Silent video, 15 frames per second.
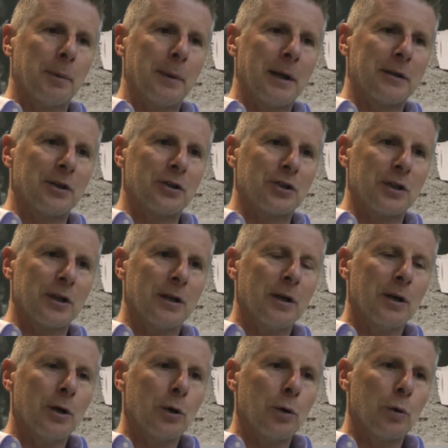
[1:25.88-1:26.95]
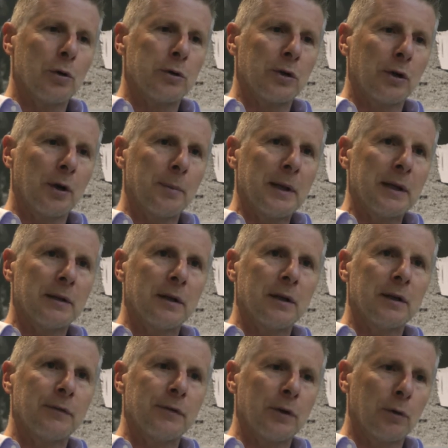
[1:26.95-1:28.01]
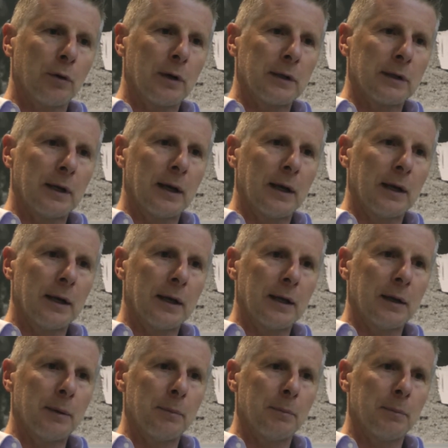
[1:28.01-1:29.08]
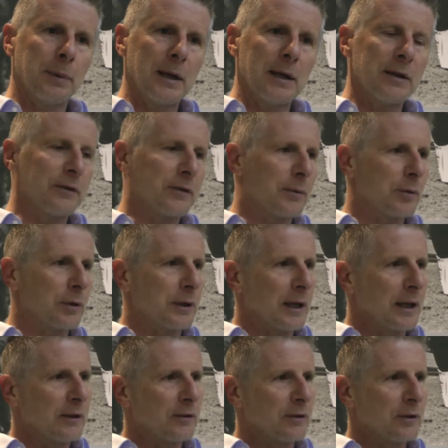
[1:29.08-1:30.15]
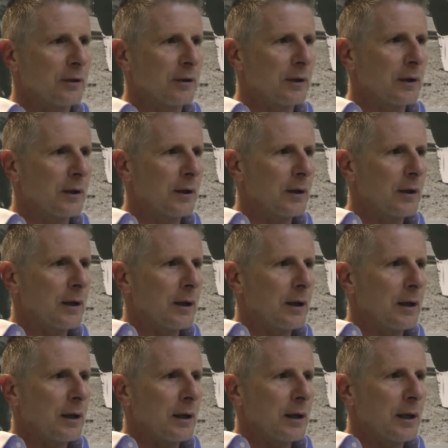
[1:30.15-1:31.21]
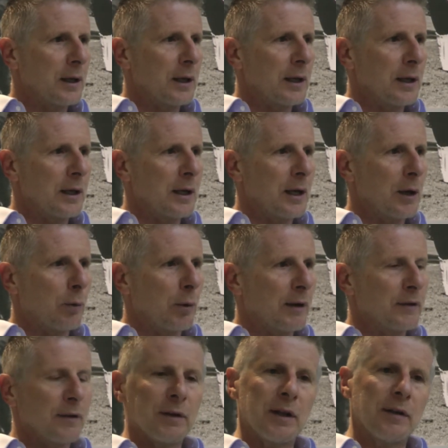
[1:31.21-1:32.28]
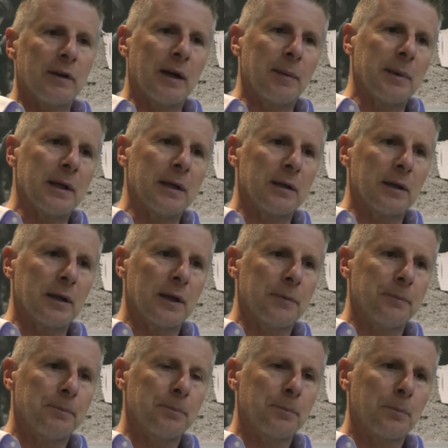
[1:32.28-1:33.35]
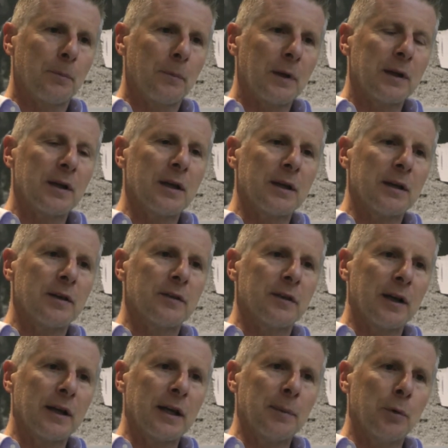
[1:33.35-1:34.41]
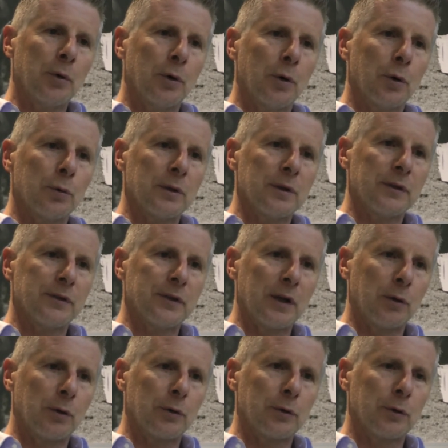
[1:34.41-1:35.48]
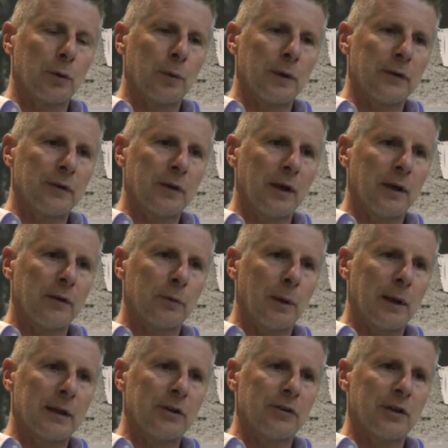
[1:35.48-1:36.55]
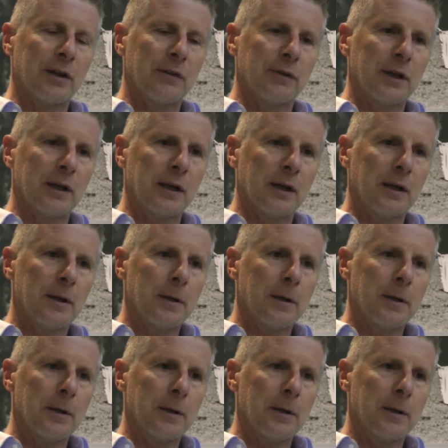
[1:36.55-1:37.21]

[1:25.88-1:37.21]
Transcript: metterci ulteriormente in difficoltà. È un bellissimo test e, e qua si vede veramente chi, chi, saremo lunedì sera contro questa squadra ginevrina,